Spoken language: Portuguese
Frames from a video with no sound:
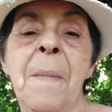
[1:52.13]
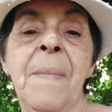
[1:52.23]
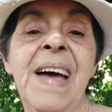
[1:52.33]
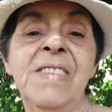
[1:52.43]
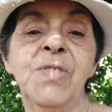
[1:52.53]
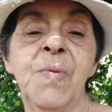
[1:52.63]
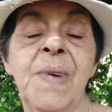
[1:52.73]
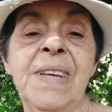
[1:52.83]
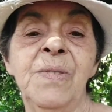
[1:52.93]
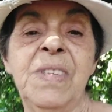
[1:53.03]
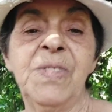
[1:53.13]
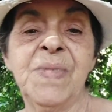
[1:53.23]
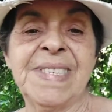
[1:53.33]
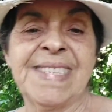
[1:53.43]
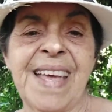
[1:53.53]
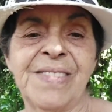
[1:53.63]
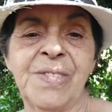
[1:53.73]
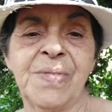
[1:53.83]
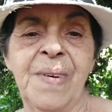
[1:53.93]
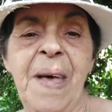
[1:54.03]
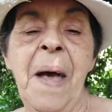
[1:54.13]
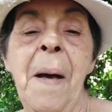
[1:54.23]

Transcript: Mais um ano de sucesso,